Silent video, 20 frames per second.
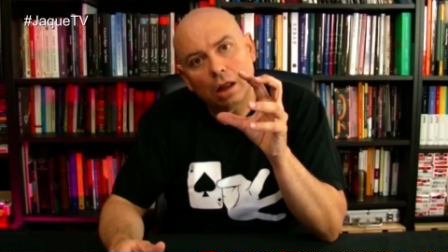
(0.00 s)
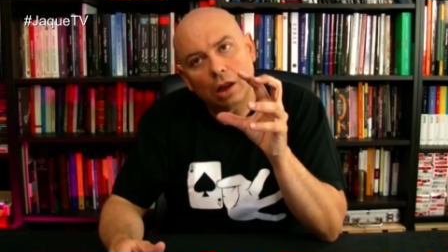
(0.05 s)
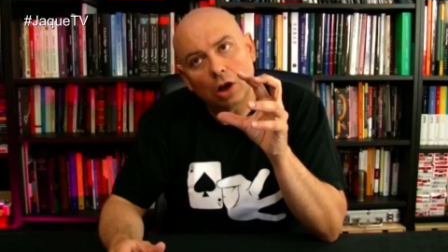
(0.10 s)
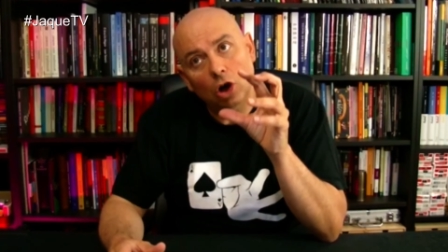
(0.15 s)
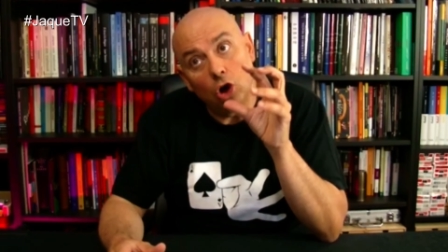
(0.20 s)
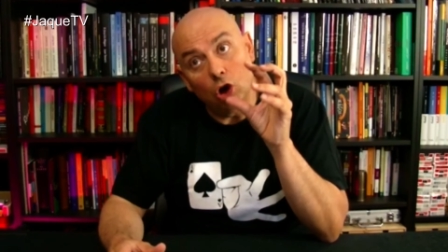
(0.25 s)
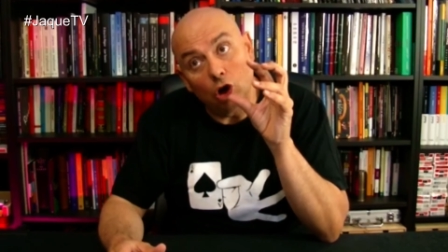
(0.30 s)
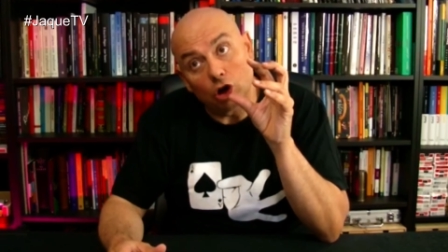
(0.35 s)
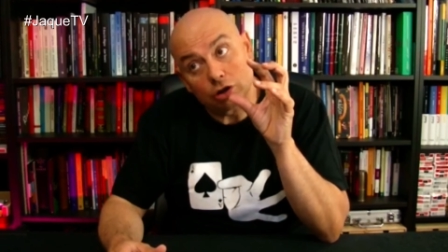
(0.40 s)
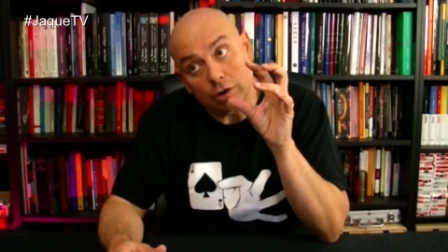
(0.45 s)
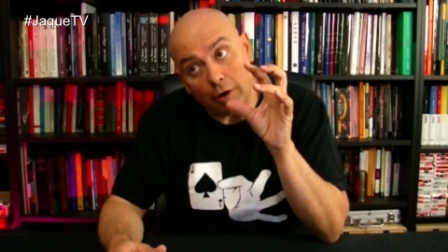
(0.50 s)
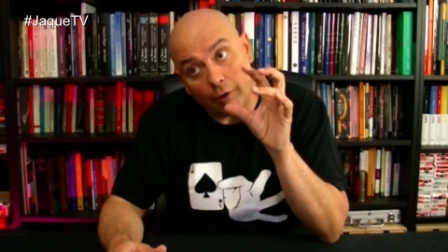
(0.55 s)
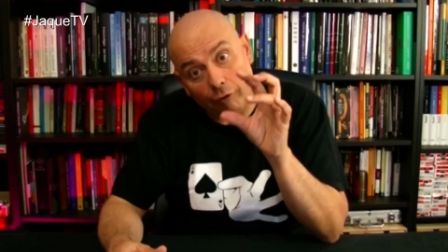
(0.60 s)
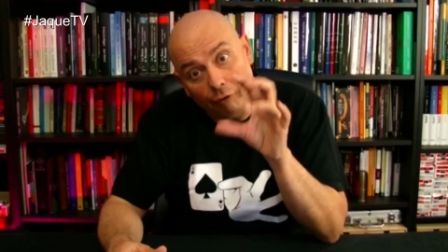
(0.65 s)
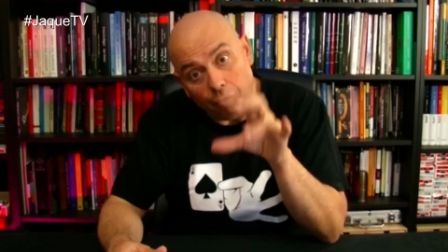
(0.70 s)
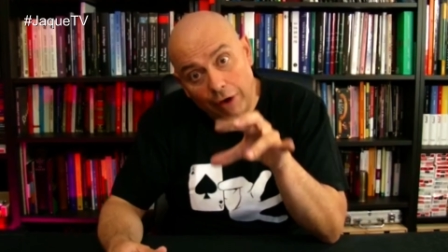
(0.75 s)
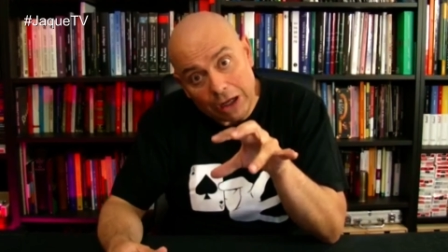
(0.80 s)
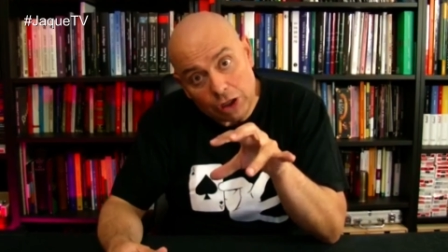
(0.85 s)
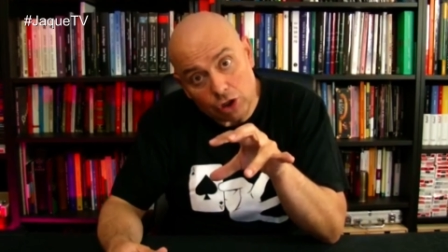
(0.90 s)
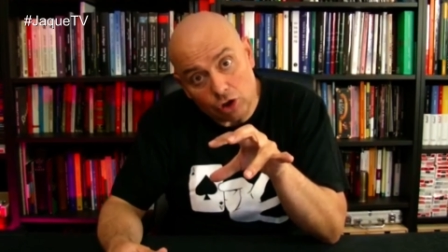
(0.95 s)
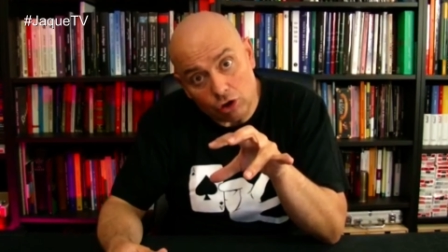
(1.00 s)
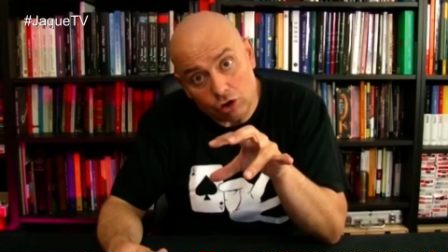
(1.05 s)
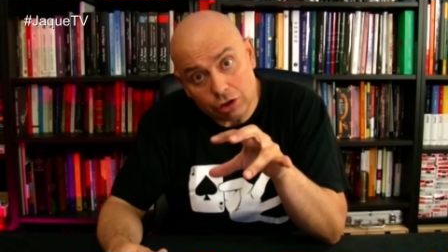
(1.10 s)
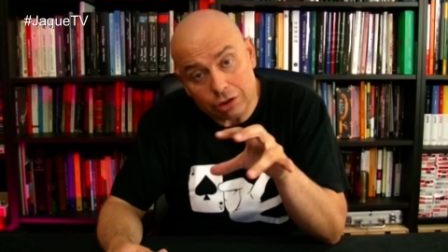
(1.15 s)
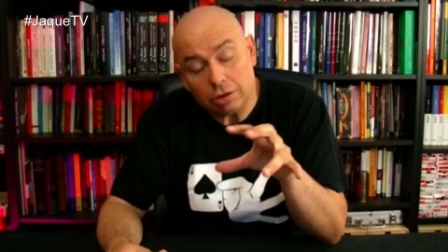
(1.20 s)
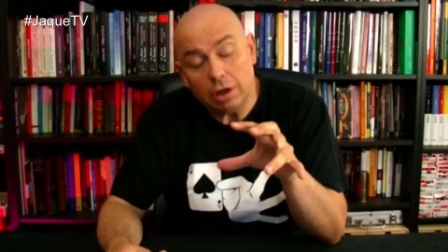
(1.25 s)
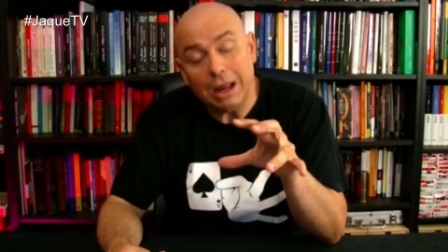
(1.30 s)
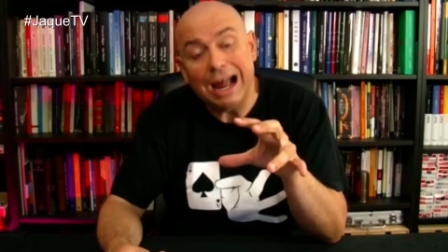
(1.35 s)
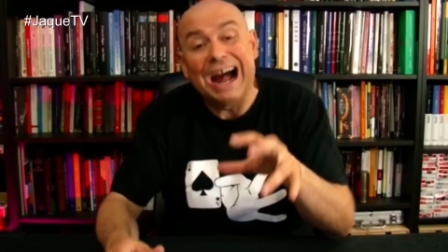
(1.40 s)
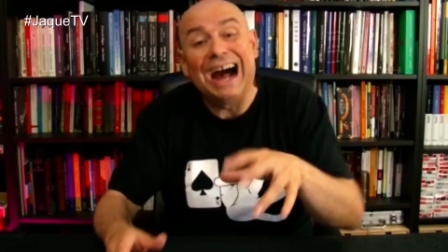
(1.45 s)
los
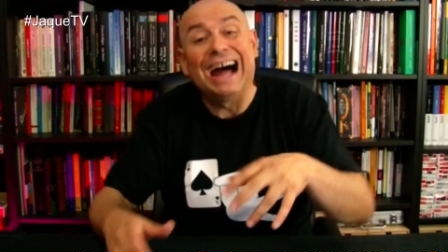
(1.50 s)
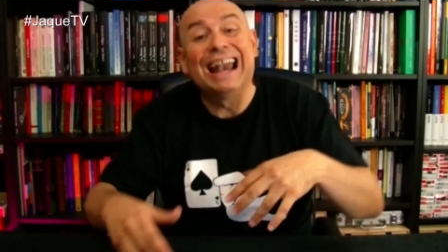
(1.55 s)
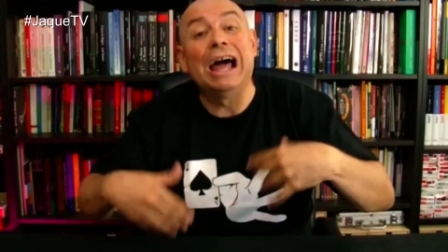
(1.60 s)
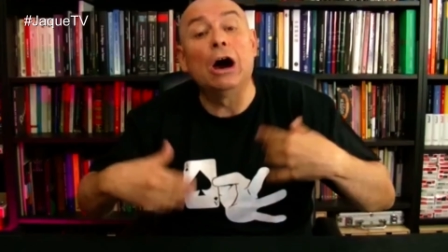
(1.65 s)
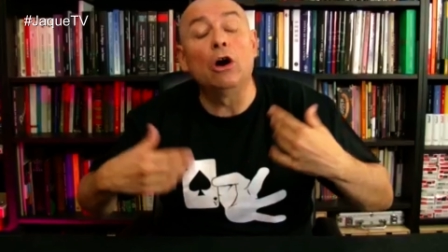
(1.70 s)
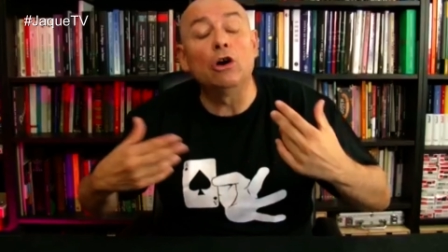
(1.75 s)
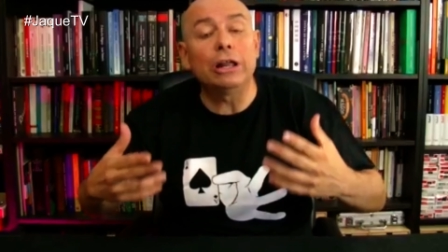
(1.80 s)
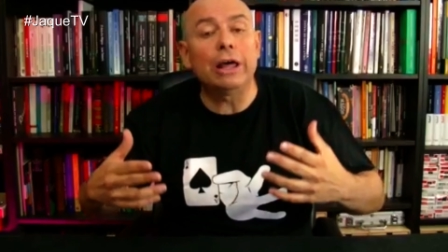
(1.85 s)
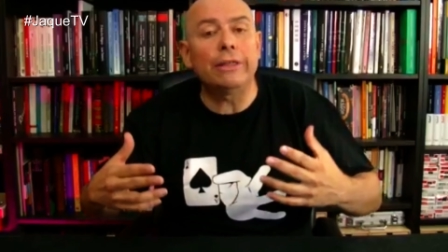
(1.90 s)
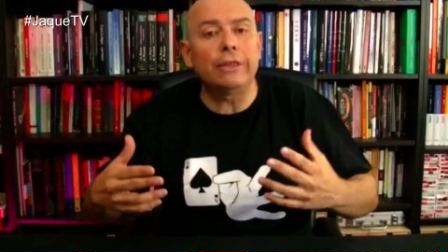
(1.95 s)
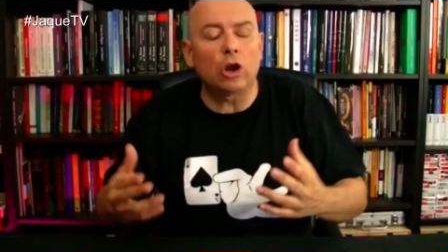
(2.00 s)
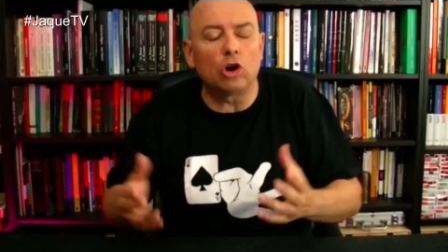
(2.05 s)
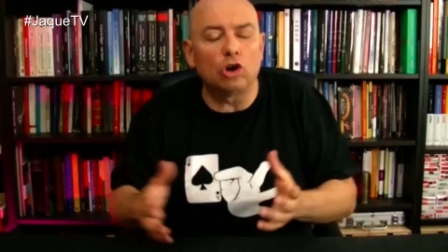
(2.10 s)
fallos a la hora de